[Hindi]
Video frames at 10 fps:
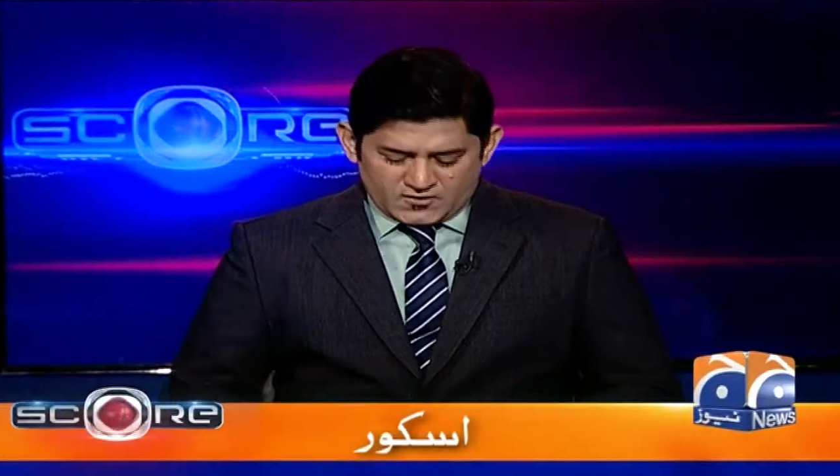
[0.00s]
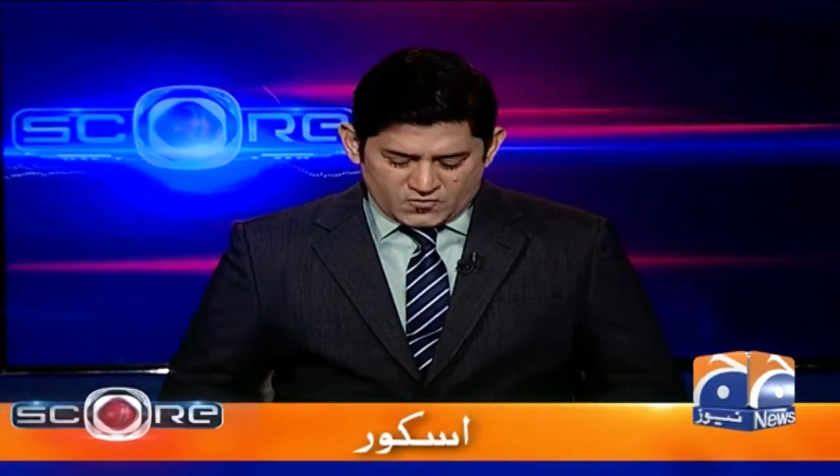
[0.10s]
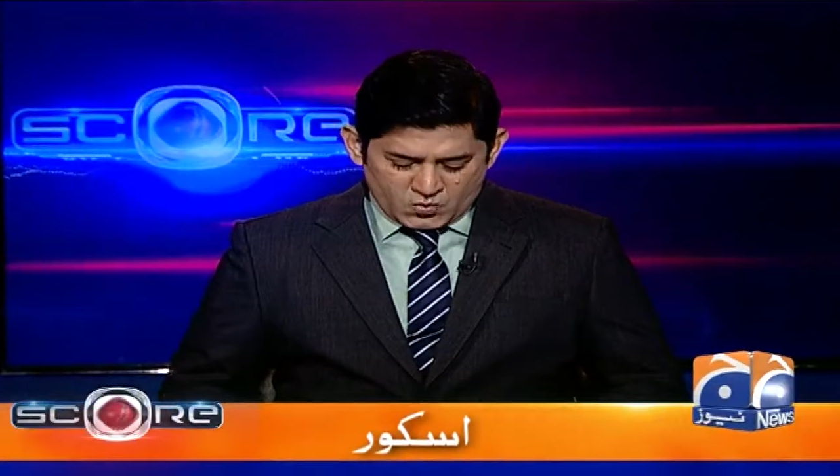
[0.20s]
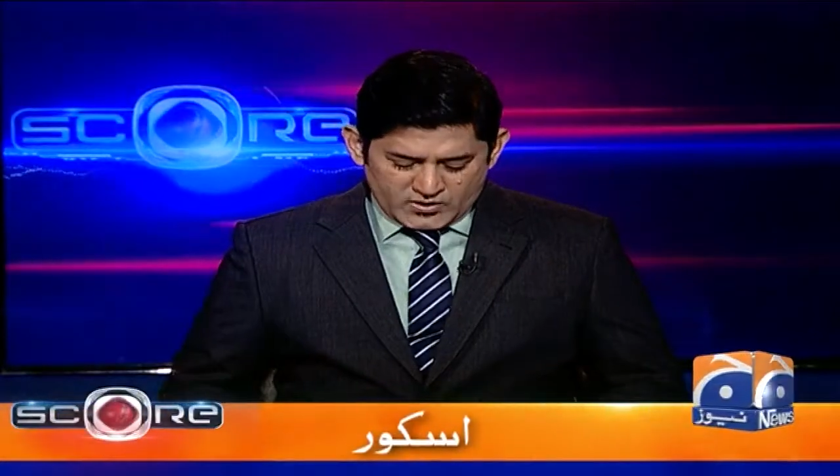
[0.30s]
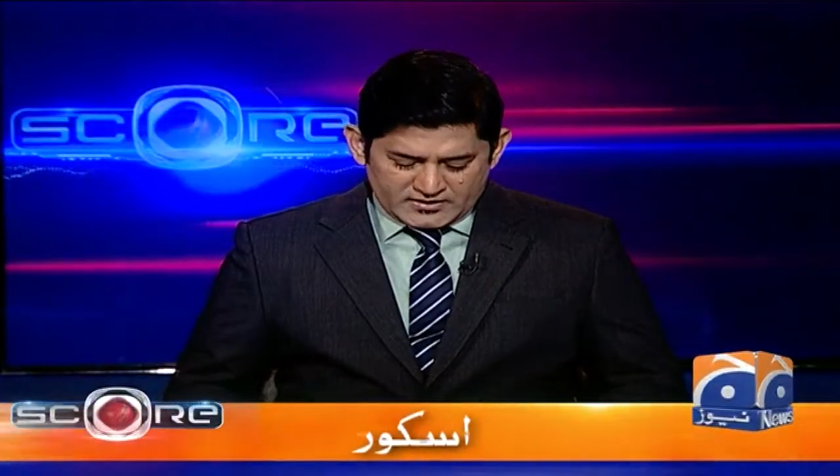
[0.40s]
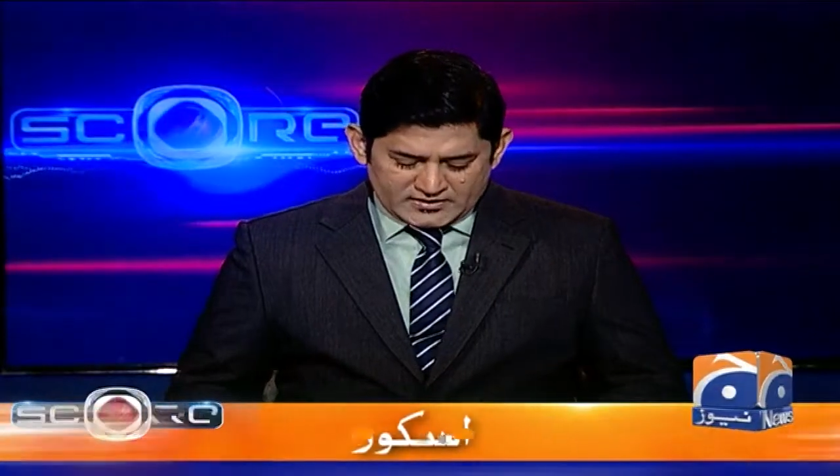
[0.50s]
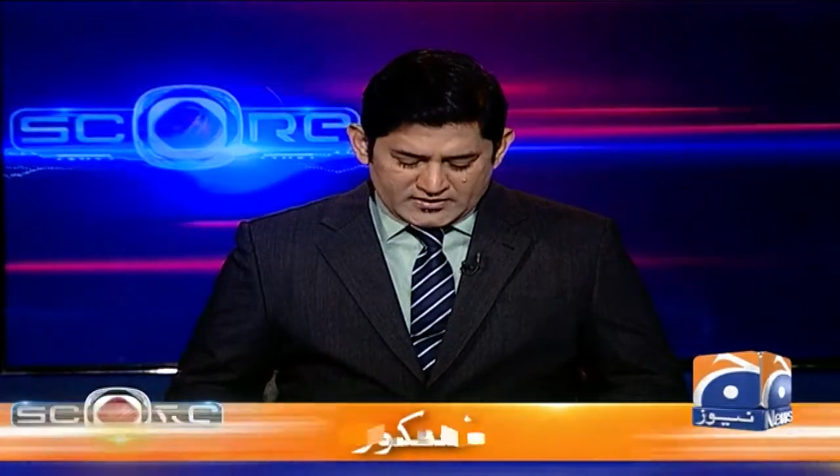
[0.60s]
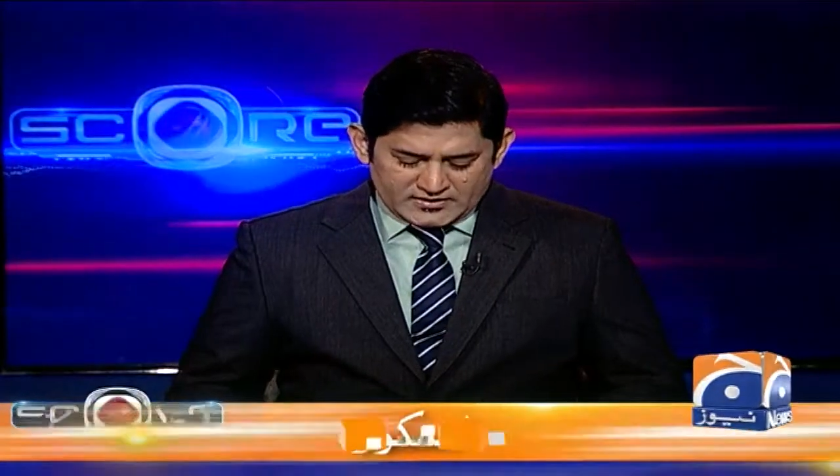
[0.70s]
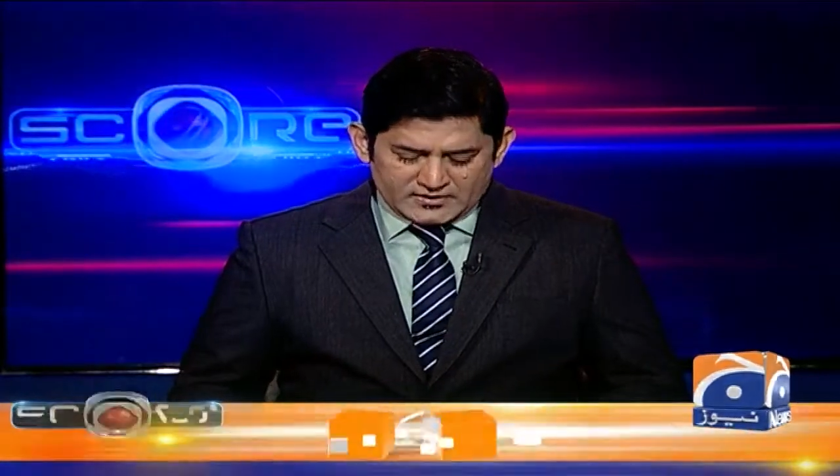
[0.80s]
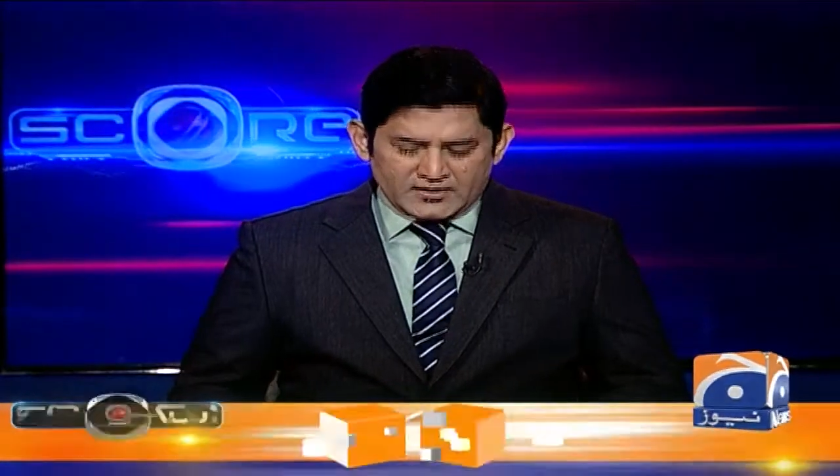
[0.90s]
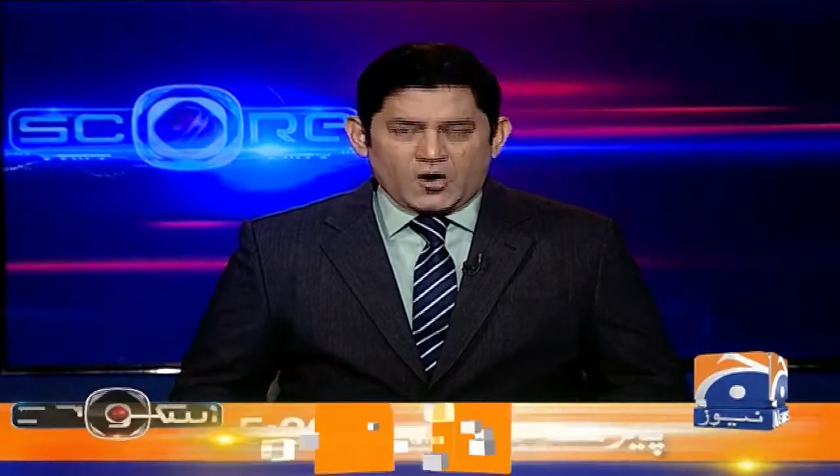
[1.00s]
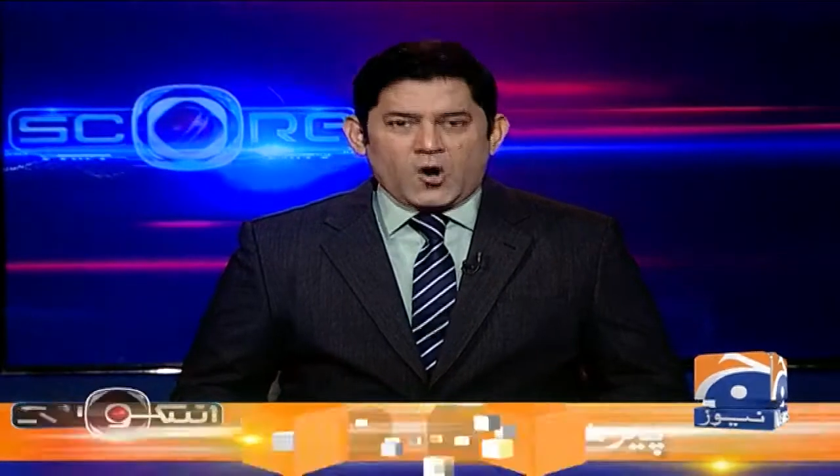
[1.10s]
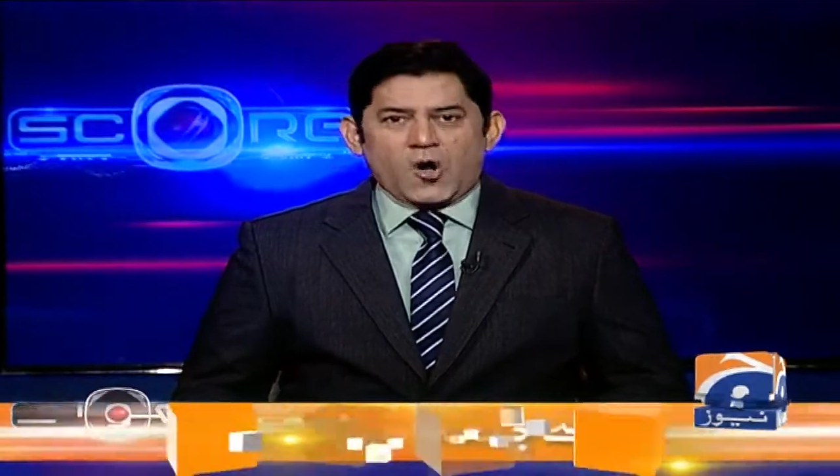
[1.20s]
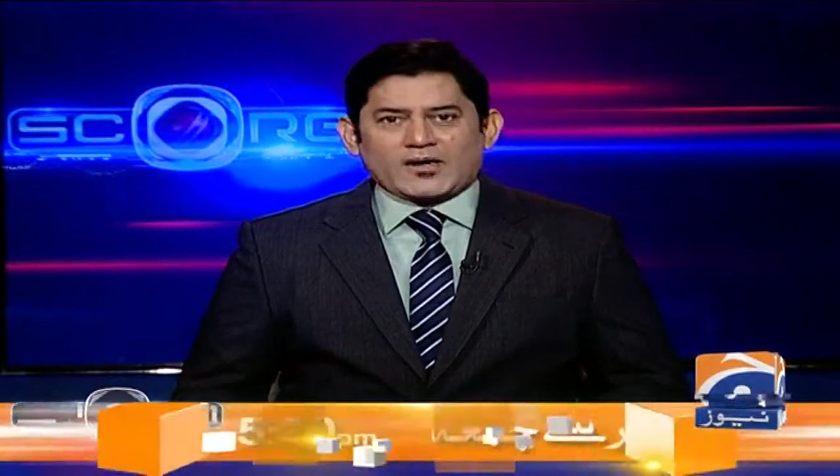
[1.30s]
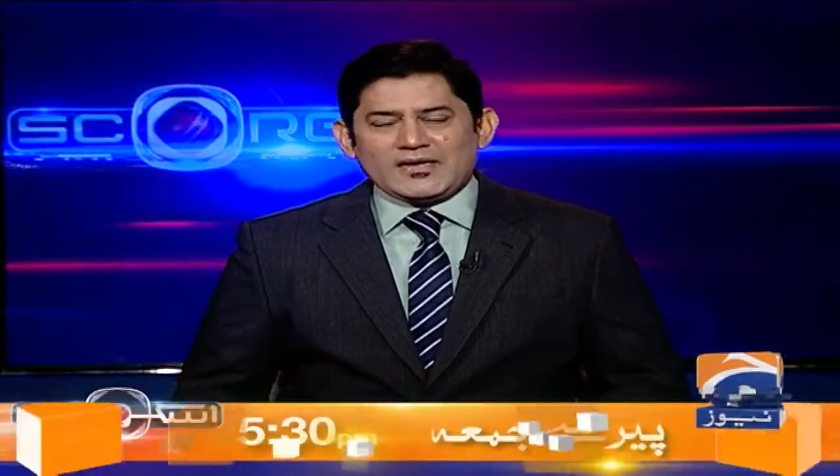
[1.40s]
विंटर
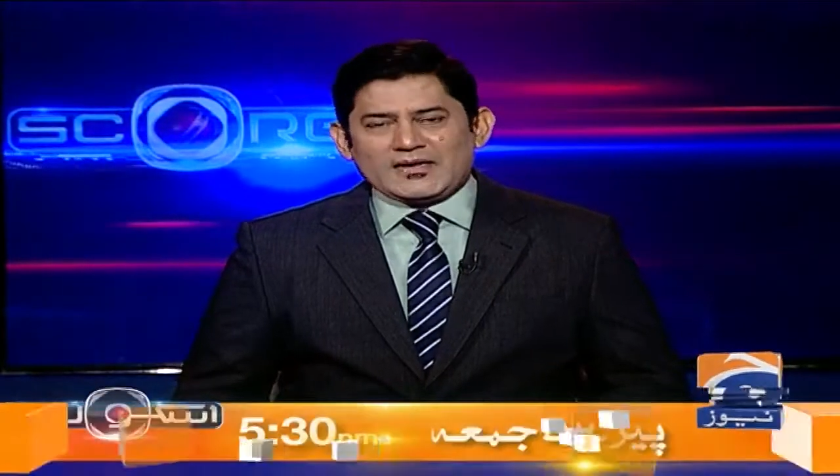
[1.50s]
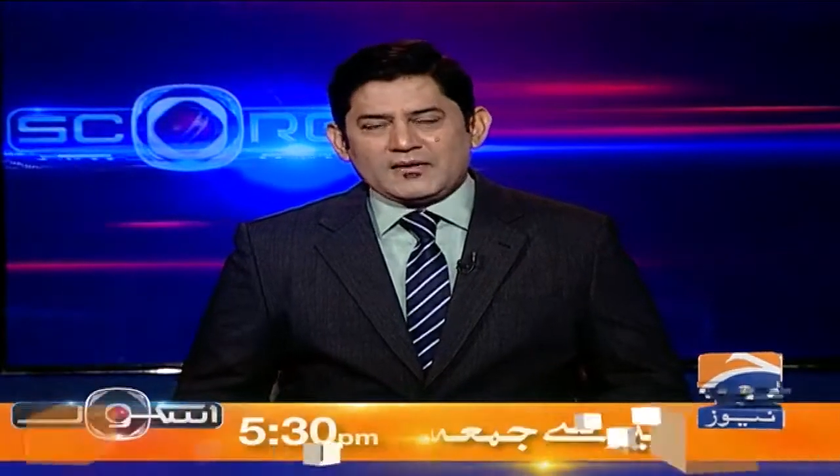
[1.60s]
हॉकी